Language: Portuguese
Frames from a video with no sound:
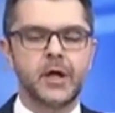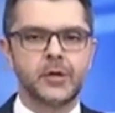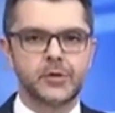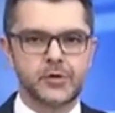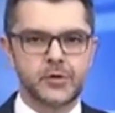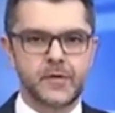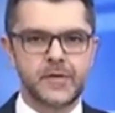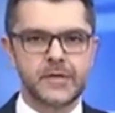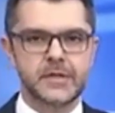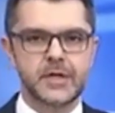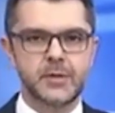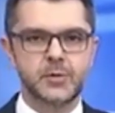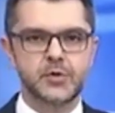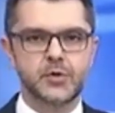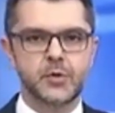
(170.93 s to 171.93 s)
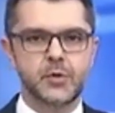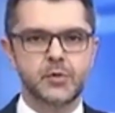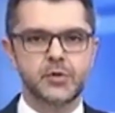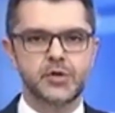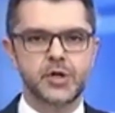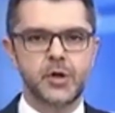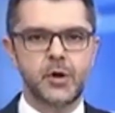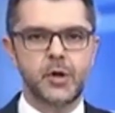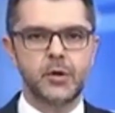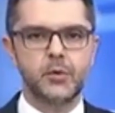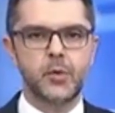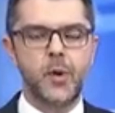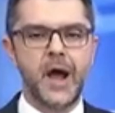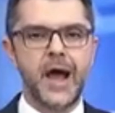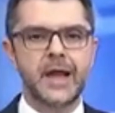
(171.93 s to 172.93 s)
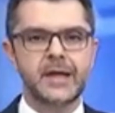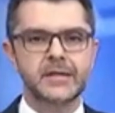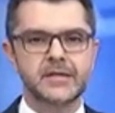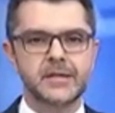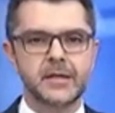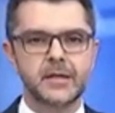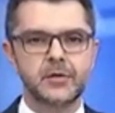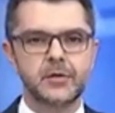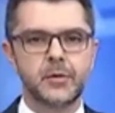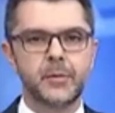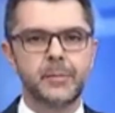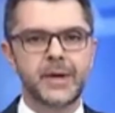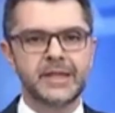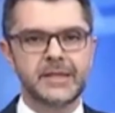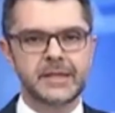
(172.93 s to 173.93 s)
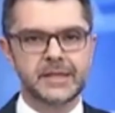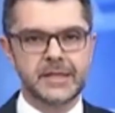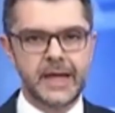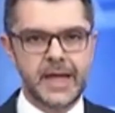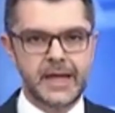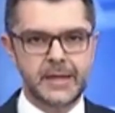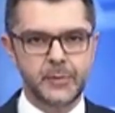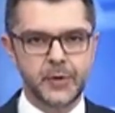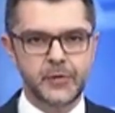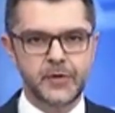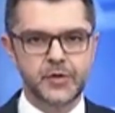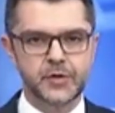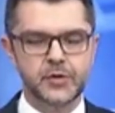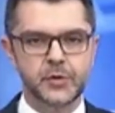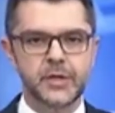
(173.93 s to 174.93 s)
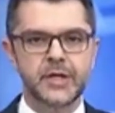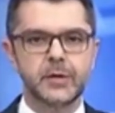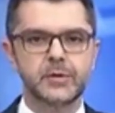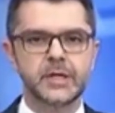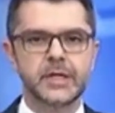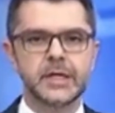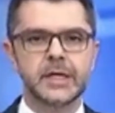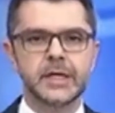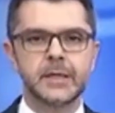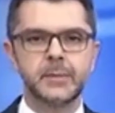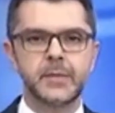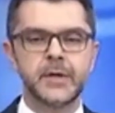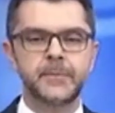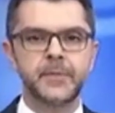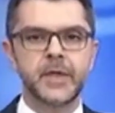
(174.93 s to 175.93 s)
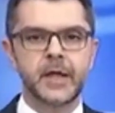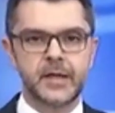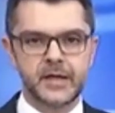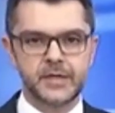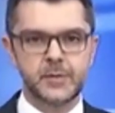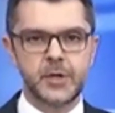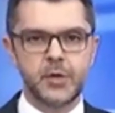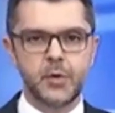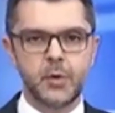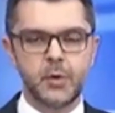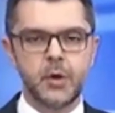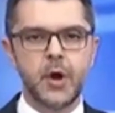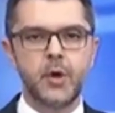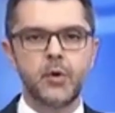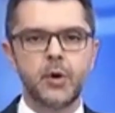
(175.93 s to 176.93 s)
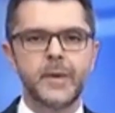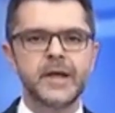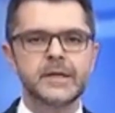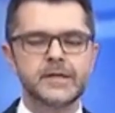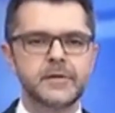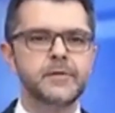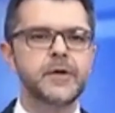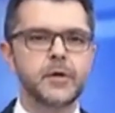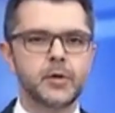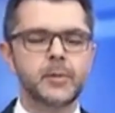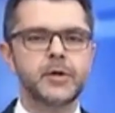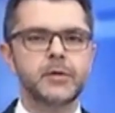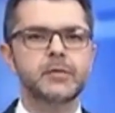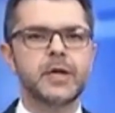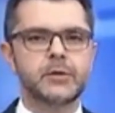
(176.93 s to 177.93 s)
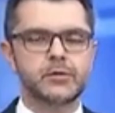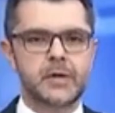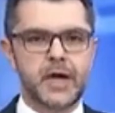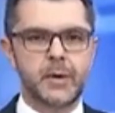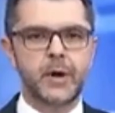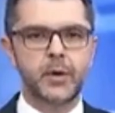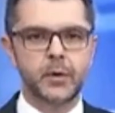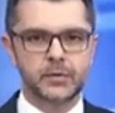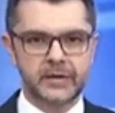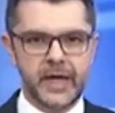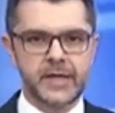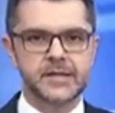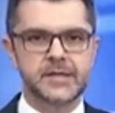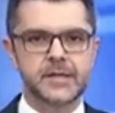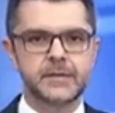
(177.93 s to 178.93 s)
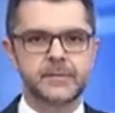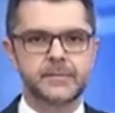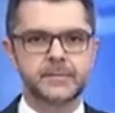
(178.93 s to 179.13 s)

Nós conversamos com o geólogo Alessandro Batezelli, professor da Unicamp, que explicou como é que esse fenômeno natural acontece.